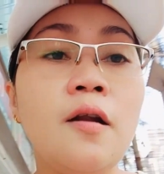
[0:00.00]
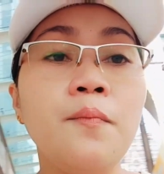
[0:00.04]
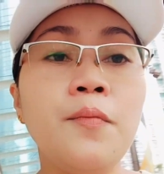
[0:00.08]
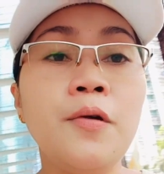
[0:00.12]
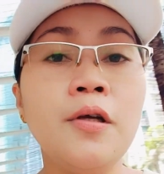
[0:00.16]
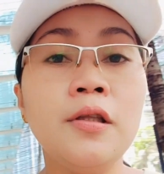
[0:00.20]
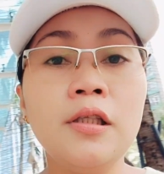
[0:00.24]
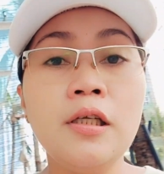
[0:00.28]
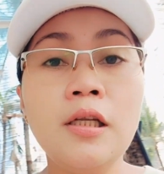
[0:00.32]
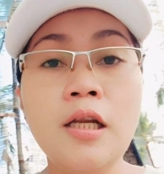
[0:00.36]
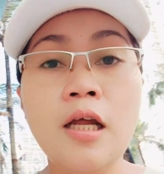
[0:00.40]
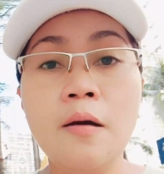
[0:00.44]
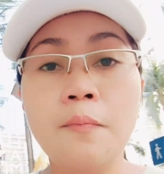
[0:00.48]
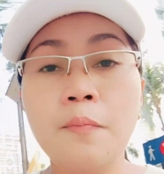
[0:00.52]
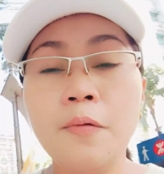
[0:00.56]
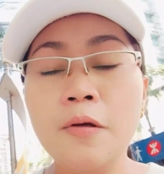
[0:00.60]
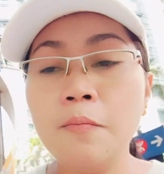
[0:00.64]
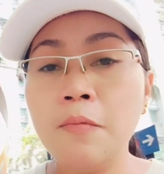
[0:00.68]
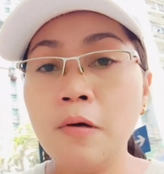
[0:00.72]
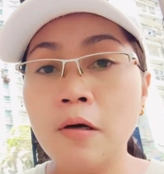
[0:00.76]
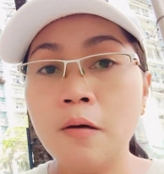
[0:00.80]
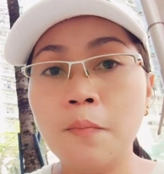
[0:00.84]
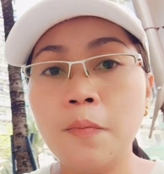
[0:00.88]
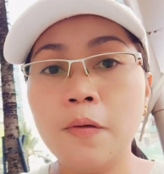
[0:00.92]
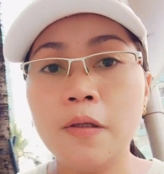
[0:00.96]
ng tinapay
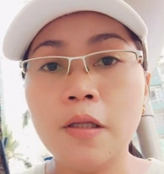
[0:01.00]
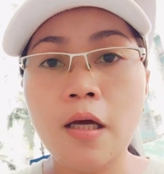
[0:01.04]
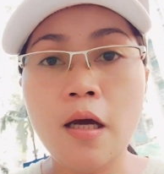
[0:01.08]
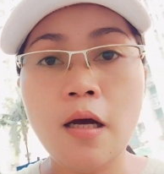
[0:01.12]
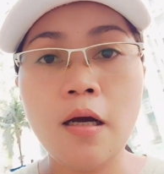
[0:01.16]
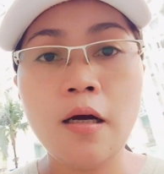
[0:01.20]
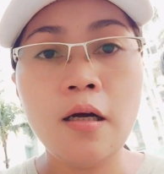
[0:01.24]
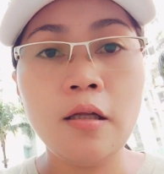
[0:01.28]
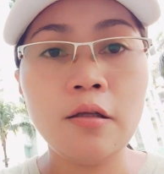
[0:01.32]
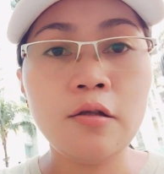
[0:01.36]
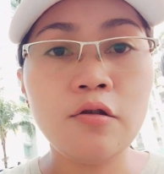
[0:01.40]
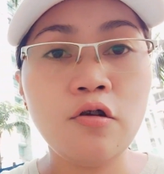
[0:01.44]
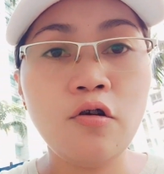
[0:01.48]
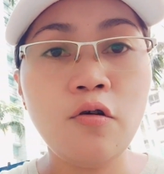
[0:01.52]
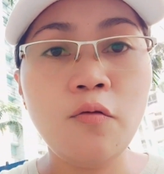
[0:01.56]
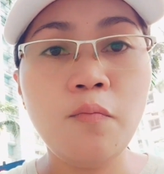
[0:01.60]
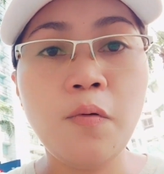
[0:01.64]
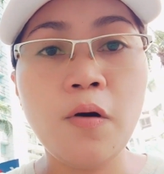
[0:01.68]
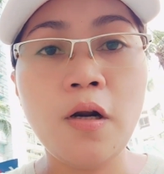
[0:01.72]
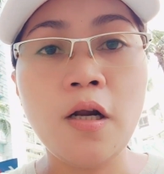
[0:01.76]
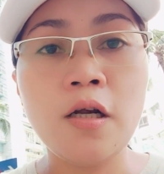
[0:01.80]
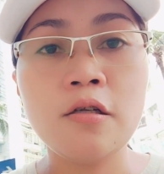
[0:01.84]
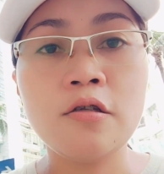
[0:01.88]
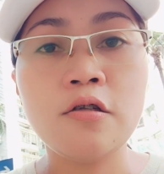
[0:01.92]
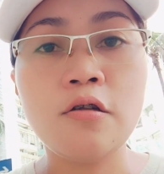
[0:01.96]
mga padangat.
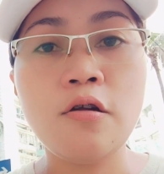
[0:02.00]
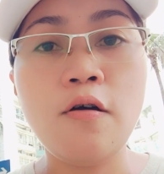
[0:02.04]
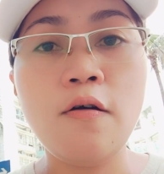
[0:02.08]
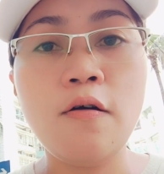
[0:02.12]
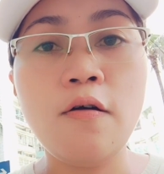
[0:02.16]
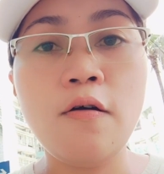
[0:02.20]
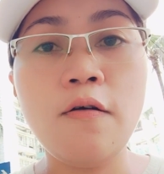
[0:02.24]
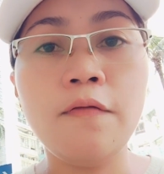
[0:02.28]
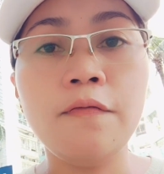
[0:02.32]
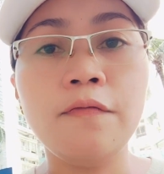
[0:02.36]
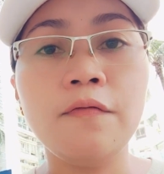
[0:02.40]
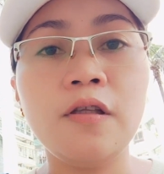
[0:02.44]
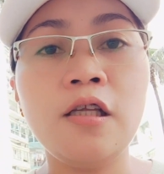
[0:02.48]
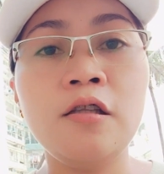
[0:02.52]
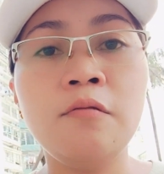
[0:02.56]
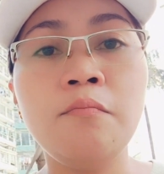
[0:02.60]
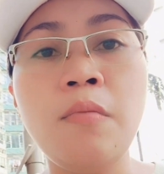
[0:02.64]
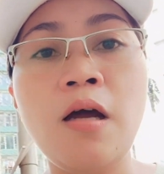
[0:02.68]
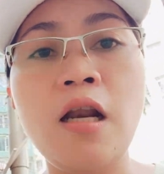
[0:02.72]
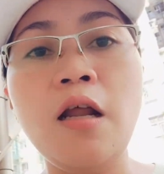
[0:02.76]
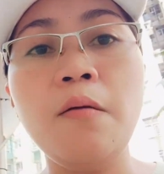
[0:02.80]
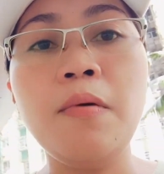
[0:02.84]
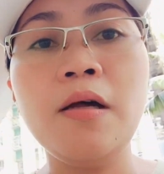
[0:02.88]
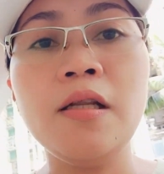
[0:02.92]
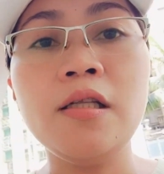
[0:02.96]
Sobrang soft and
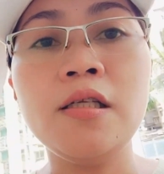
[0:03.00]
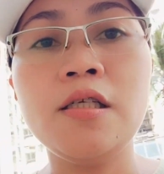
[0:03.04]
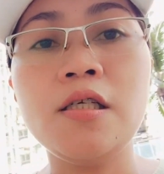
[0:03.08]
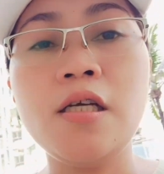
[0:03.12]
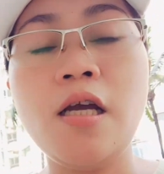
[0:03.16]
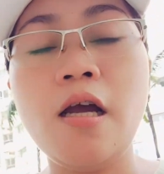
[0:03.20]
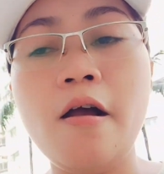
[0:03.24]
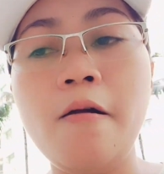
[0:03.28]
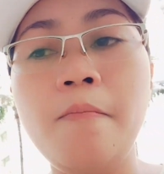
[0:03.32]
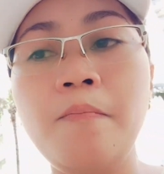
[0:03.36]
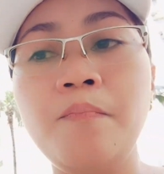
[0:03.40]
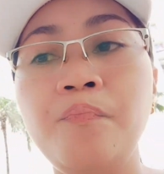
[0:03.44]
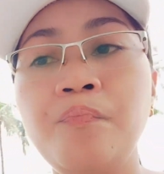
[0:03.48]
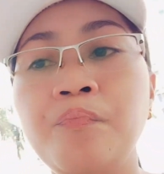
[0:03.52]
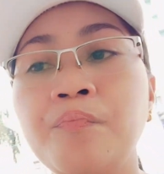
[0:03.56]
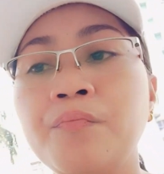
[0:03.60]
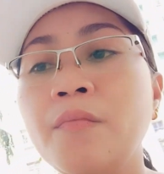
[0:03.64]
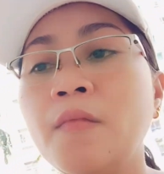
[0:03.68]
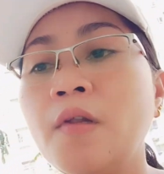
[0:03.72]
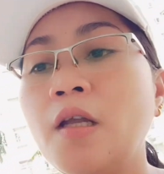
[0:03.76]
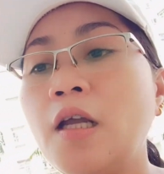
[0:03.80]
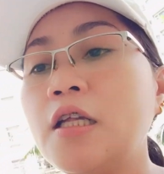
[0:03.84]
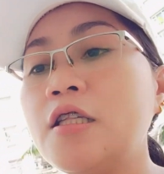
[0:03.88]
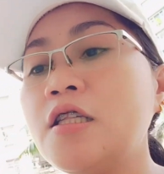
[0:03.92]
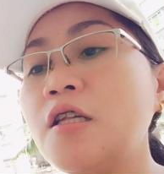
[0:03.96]
malaman siya.
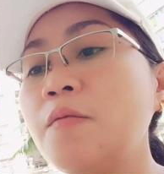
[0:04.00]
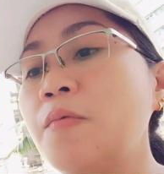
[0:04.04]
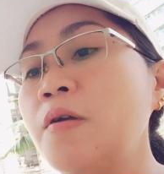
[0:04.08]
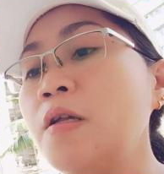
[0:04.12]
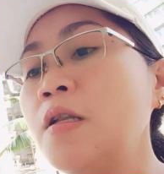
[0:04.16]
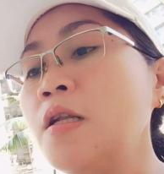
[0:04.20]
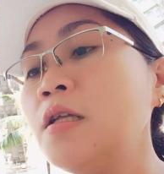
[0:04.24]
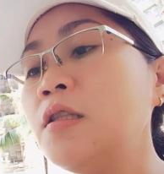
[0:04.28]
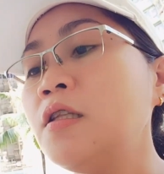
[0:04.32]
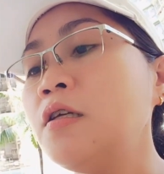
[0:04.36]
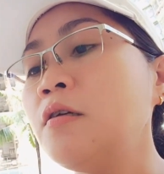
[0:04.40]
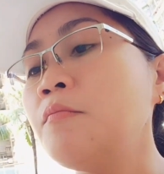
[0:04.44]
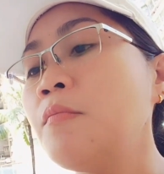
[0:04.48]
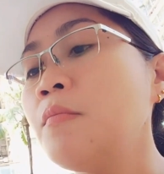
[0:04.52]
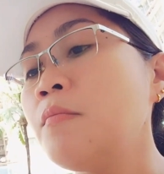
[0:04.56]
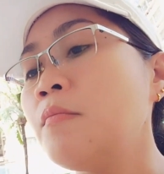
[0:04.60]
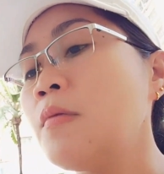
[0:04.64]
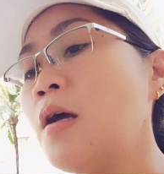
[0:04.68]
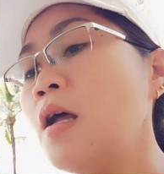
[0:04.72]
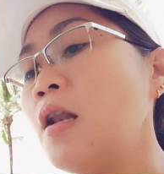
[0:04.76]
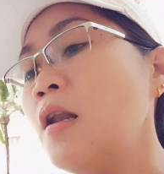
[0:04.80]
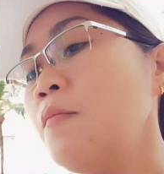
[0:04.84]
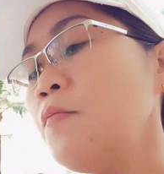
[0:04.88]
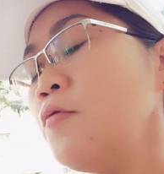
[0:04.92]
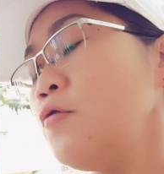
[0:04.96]
At sabihin natin,
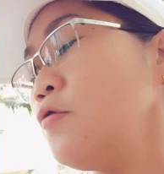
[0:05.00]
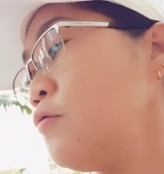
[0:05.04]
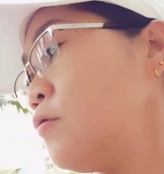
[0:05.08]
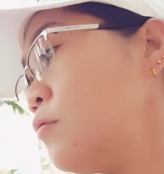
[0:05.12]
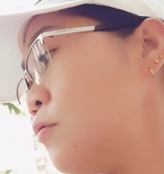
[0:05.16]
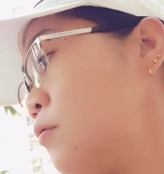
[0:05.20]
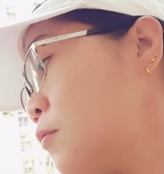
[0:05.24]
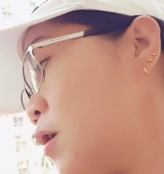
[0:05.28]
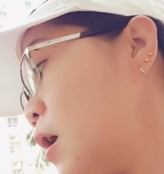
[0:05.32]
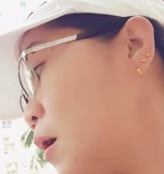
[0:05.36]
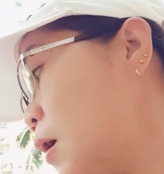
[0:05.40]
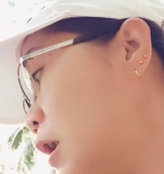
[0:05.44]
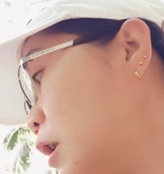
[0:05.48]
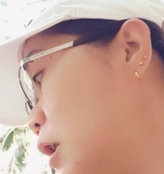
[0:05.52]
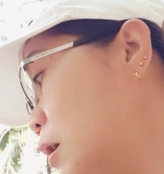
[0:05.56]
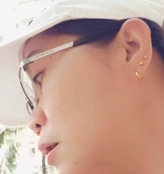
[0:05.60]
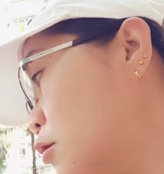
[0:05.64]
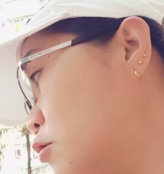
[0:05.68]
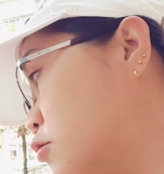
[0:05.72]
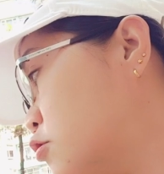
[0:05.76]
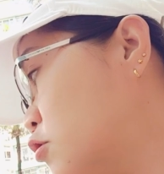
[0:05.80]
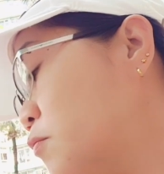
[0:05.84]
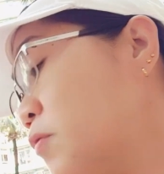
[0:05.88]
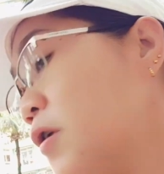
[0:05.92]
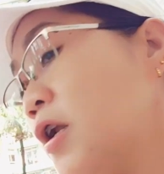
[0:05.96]
alam mo yung
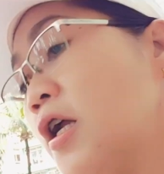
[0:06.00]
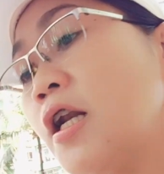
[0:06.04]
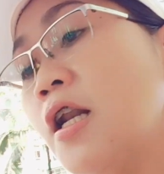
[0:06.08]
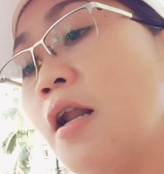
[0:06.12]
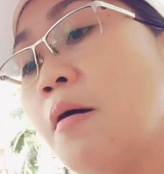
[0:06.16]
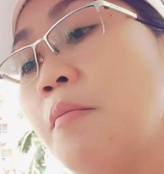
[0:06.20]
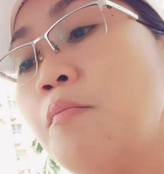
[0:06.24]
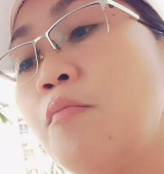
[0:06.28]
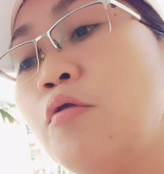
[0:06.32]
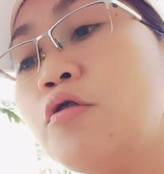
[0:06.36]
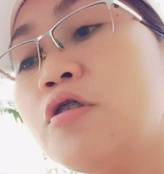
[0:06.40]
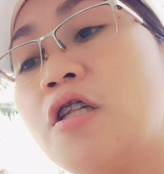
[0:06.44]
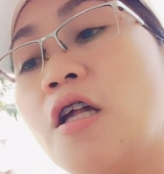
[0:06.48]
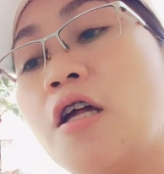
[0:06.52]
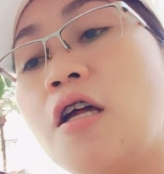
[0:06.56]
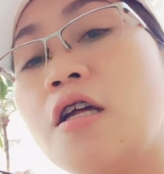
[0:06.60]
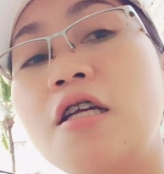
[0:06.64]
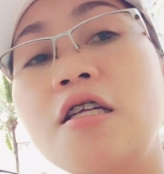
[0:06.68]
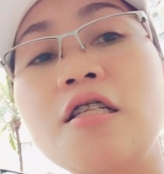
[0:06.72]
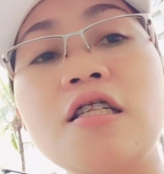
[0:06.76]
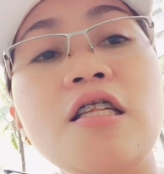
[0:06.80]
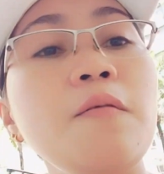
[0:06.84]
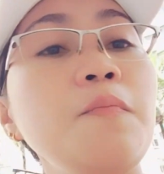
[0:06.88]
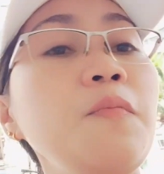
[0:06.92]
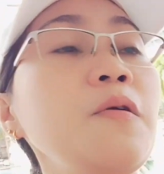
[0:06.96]
sobrang lambot sa isipin